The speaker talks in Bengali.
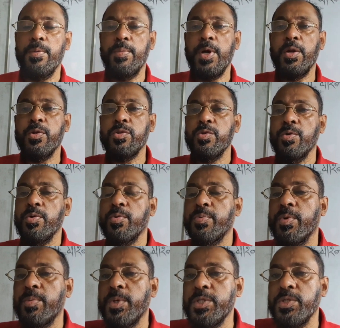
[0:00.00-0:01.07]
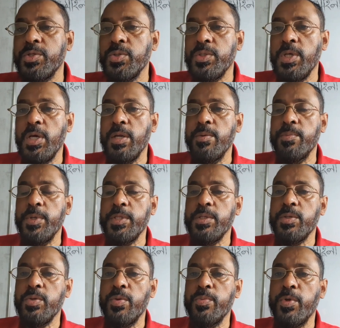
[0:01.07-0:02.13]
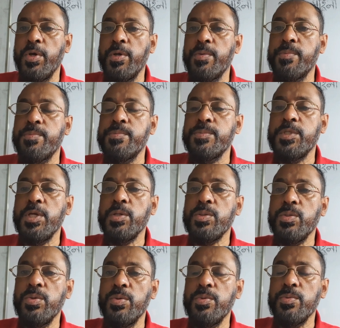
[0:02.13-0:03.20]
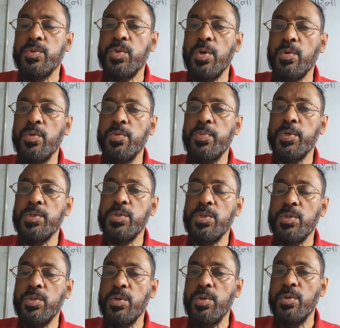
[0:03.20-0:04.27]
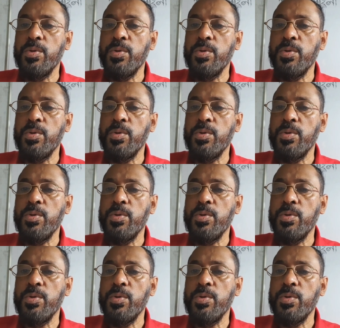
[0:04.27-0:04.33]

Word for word: ভারতীয় উপমহাদেশও তার ব্যতিক্রম নয় যেহেতু তখন পর্যন্ত